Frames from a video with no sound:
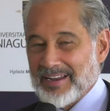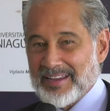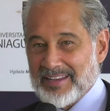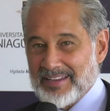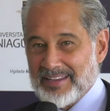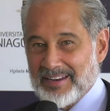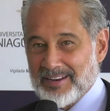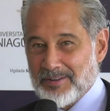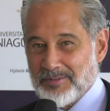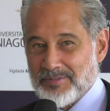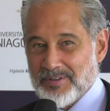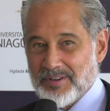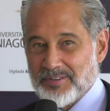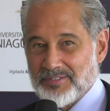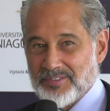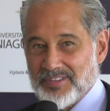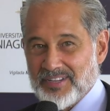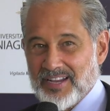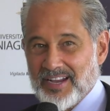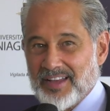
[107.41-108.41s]
aquí en la
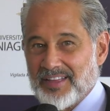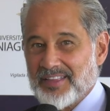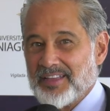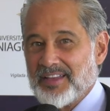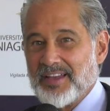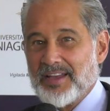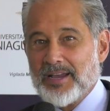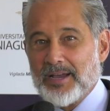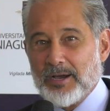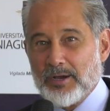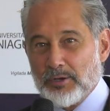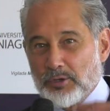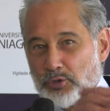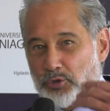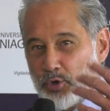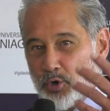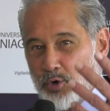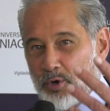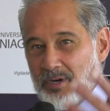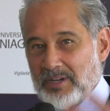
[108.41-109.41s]
universidad,
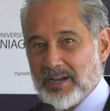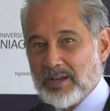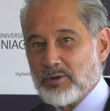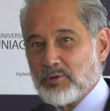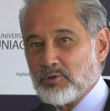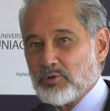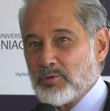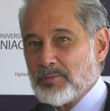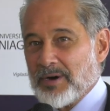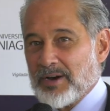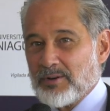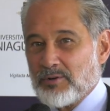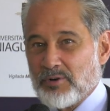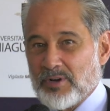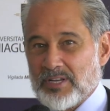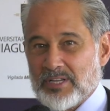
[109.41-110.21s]
todo el calor humano